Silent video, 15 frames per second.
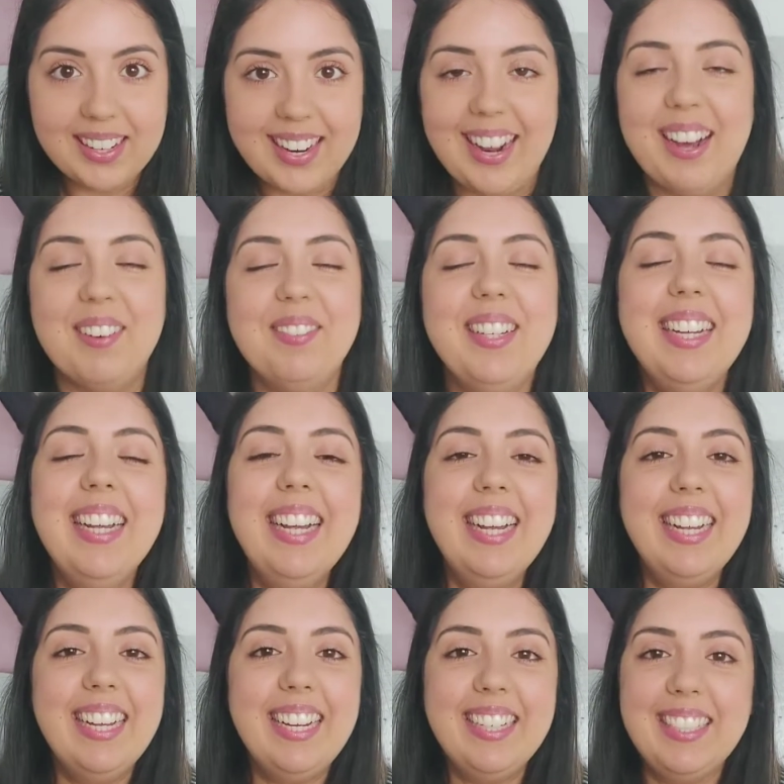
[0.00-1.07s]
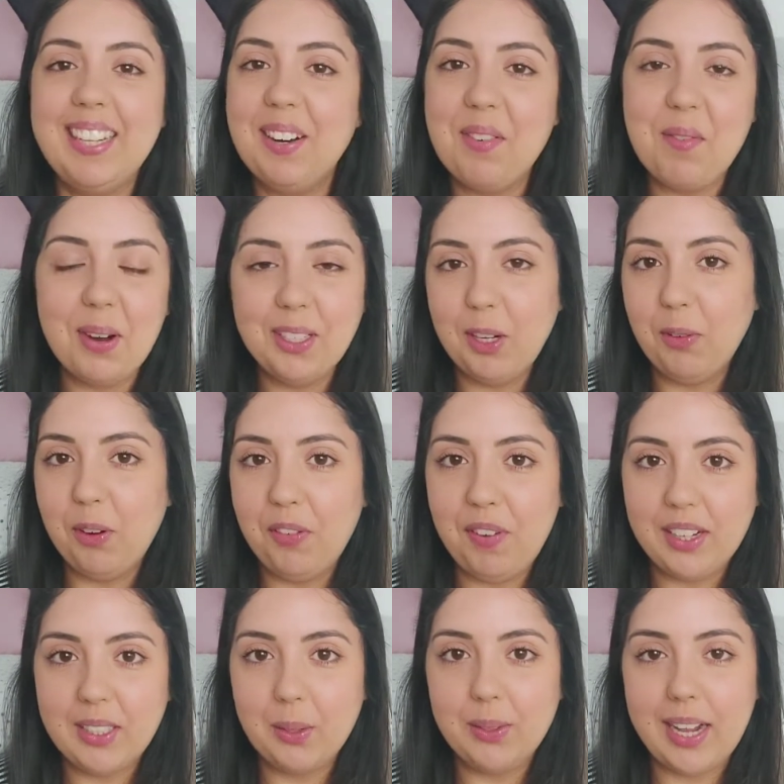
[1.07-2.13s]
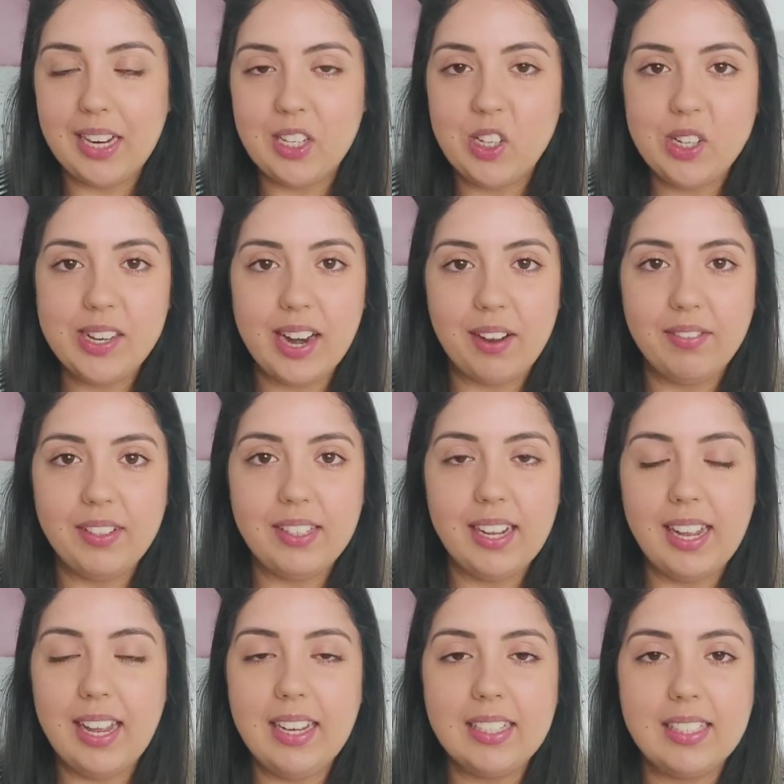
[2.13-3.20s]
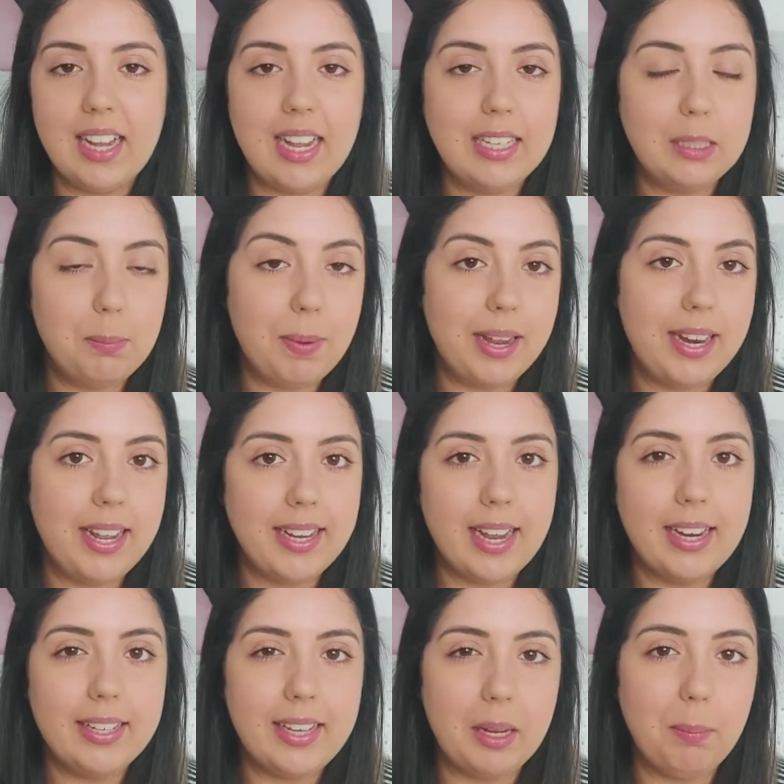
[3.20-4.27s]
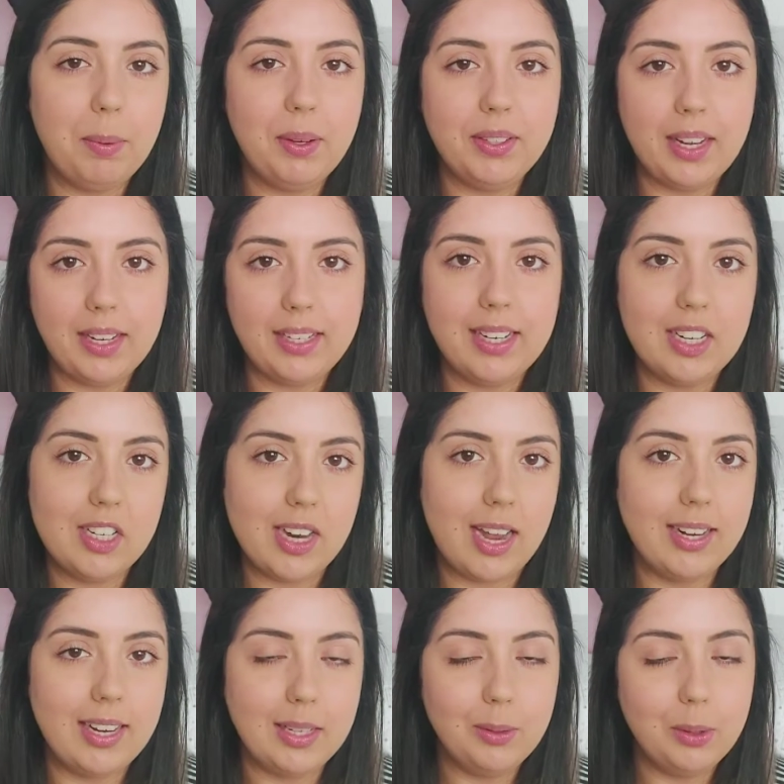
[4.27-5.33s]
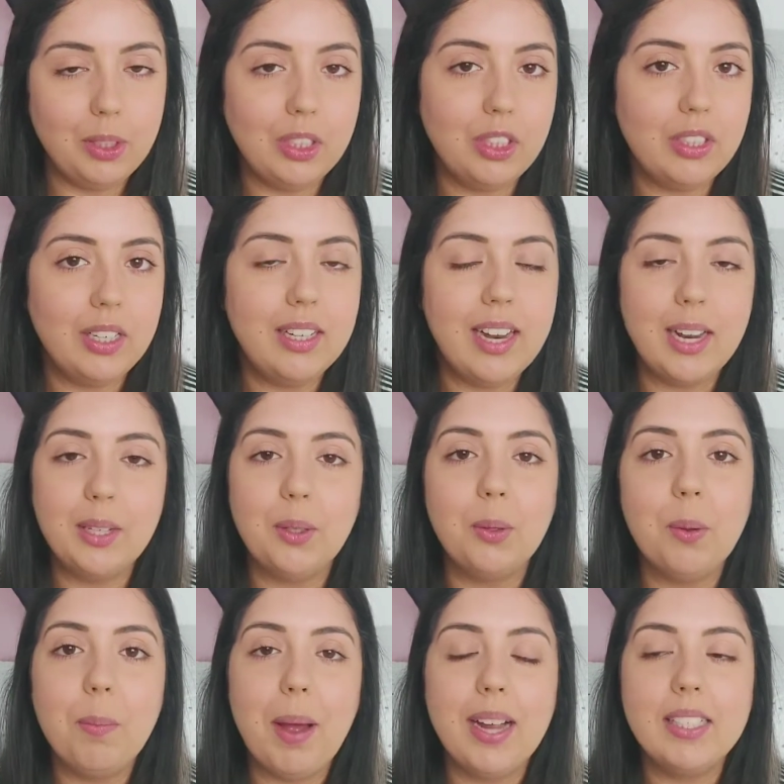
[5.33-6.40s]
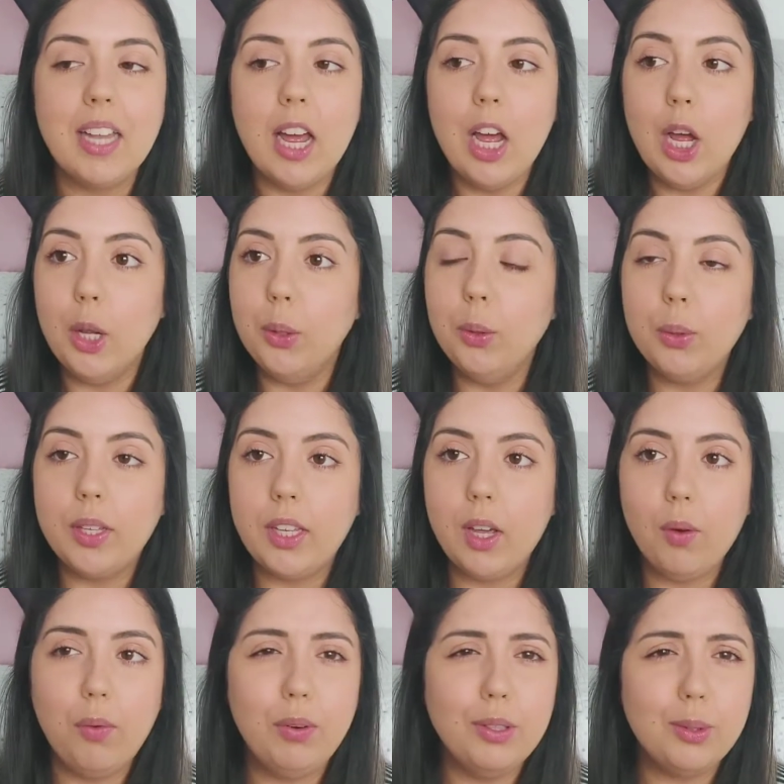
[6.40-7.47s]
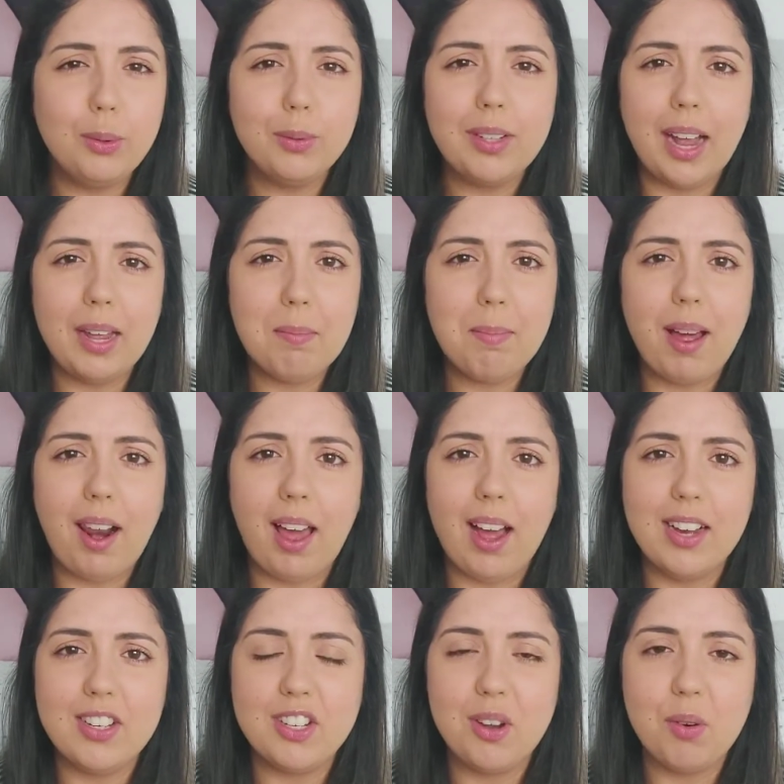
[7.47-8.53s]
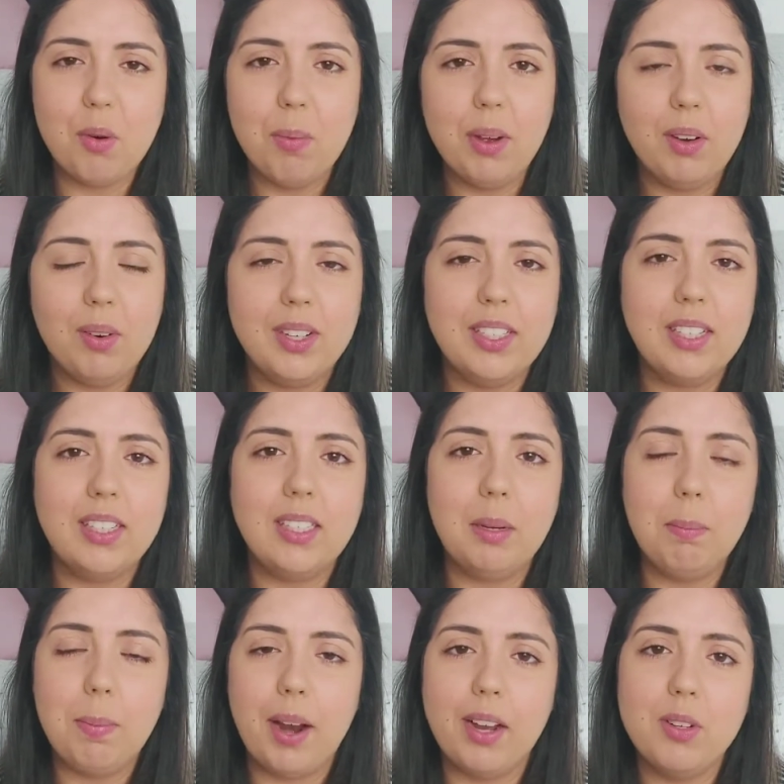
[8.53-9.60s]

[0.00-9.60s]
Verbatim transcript: grávida. Então, quando eu fui fazer o teste de gravidez, né, esperei aquele tempinho que tem que deixar, né, no xixi, né, e tudo mais. No que eu fui juntar a embalagem, alguma coisa assim, para